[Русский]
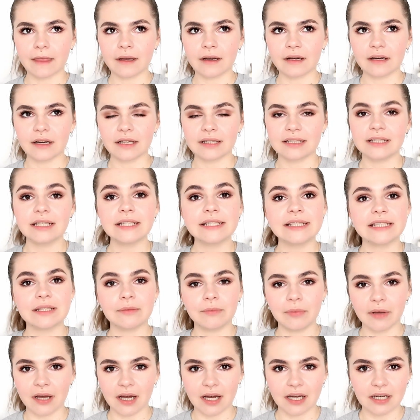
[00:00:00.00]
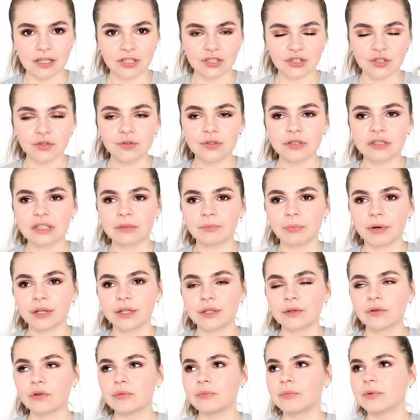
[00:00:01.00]
а, для себя, что-то
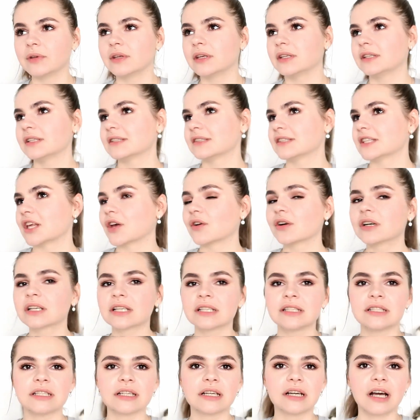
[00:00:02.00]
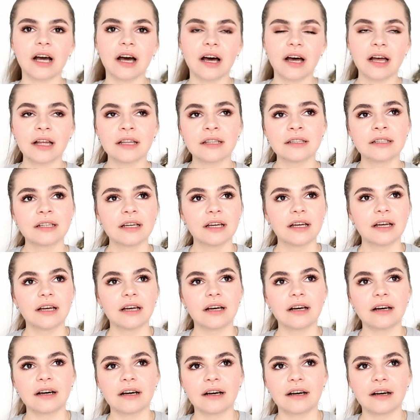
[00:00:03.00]
наподобие, не знаю, кардиган,
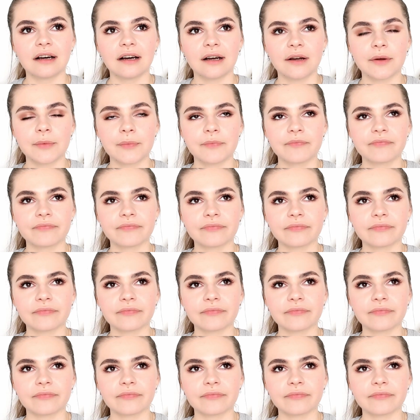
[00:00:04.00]
а,